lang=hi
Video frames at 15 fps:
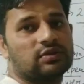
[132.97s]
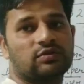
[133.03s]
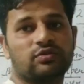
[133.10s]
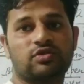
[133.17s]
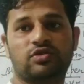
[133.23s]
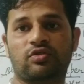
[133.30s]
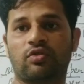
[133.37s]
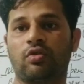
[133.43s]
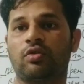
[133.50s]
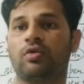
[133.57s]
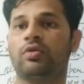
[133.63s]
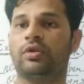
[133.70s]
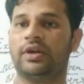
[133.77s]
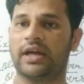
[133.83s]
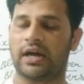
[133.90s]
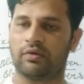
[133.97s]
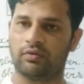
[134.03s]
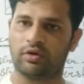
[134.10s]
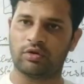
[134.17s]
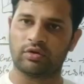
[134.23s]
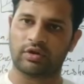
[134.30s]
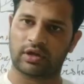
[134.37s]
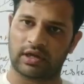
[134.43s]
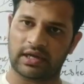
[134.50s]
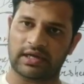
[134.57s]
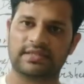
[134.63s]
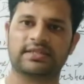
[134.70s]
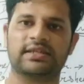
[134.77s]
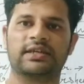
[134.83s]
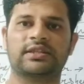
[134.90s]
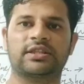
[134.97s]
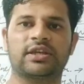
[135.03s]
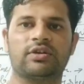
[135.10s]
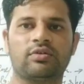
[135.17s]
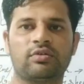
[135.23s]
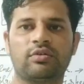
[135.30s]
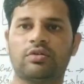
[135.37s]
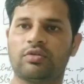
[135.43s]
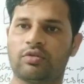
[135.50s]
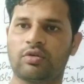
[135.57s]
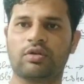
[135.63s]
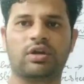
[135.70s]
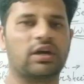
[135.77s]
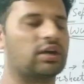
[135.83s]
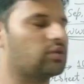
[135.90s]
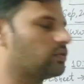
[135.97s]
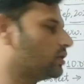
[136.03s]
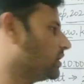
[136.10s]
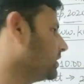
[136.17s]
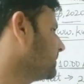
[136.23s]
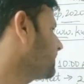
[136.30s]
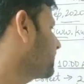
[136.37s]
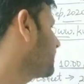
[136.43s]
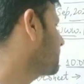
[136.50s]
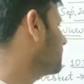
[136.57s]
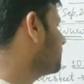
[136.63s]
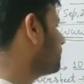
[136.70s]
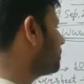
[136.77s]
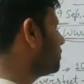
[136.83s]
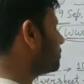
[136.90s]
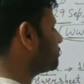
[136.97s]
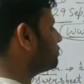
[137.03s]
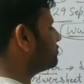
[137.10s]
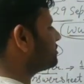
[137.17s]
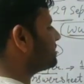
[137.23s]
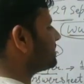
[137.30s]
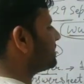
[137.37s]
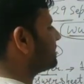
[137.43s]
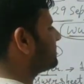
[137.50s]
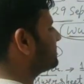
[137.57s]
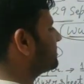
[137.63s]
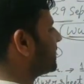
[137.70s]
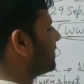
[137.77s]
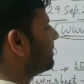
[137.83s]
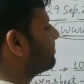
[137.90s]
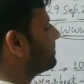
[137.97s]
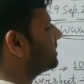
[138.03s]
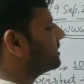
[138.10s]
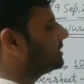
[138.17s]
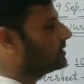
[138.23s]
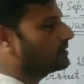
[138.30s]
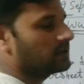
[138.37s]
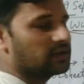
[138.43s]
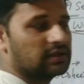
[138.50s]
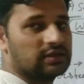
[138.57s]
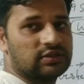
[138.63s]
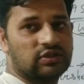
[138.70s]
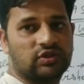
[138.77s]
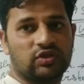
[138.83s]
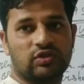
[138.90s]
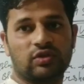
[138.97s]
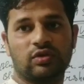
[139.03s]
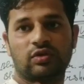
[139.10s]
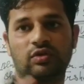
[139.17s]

उसको डाउनलोड कर सकते हो और करोगे और उस एग्जाम की जो